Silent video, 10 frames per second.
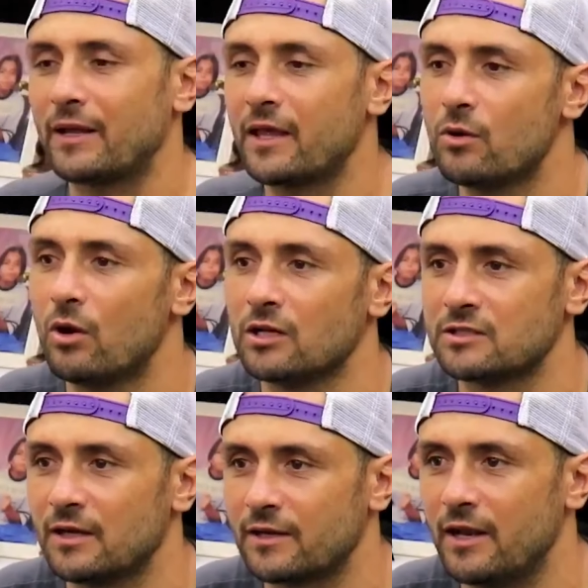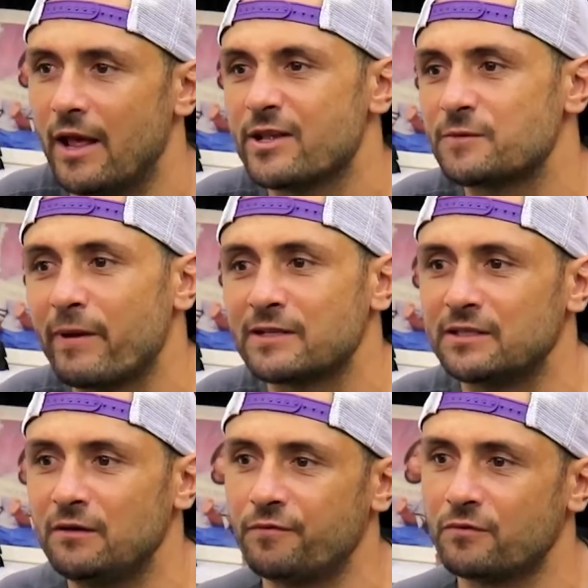quem gosta daquilo, é, é
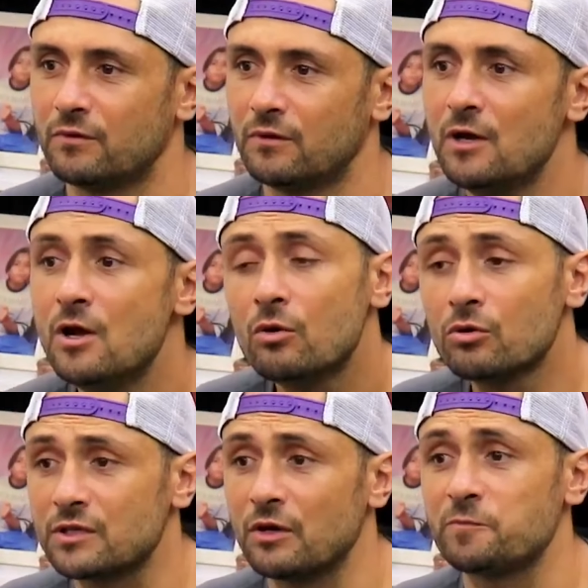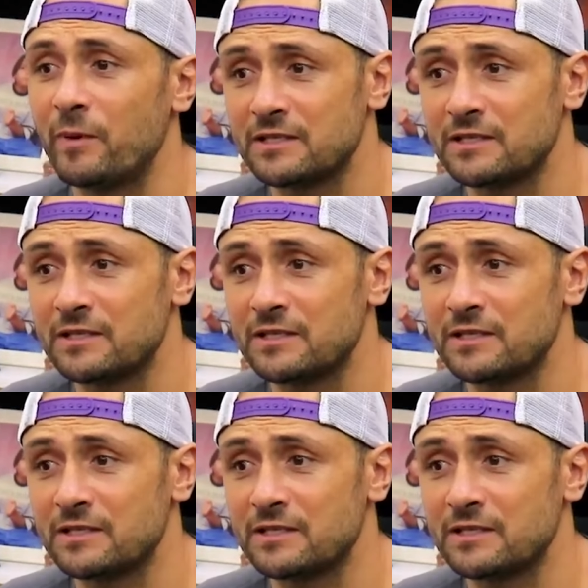específico. Isso. Não, é, é super